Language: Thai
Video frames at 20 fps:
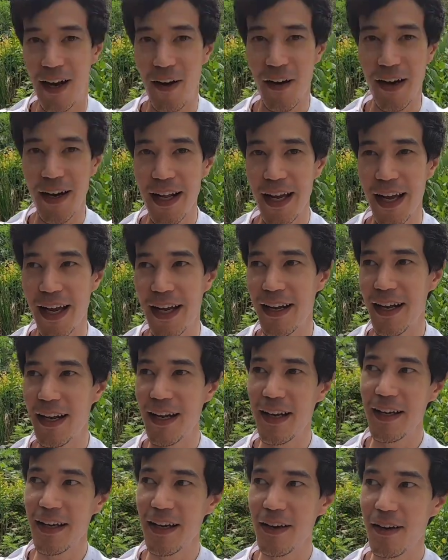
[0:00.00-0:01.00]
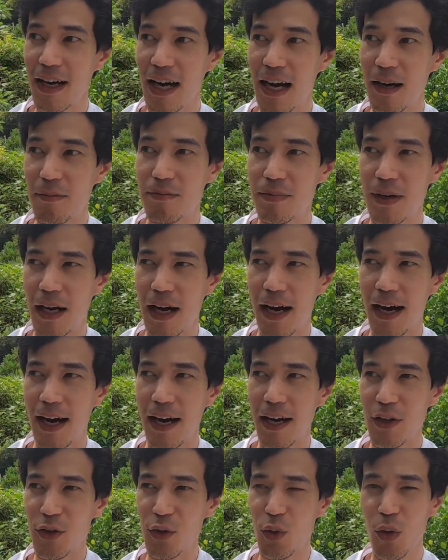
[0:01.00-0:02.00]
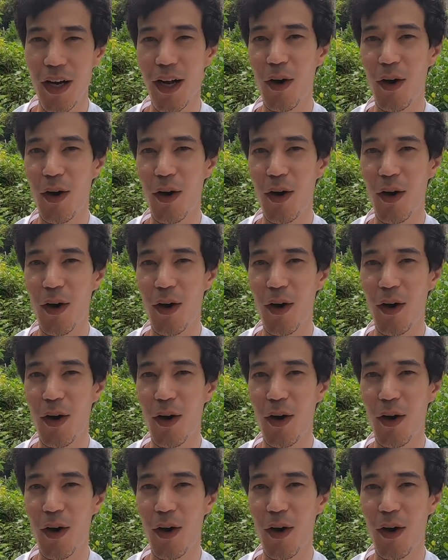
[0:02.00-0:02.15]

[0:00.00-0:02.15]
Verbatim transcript: เราก็ได้เห็นในเรื่องเกี่ยวกับถ้วย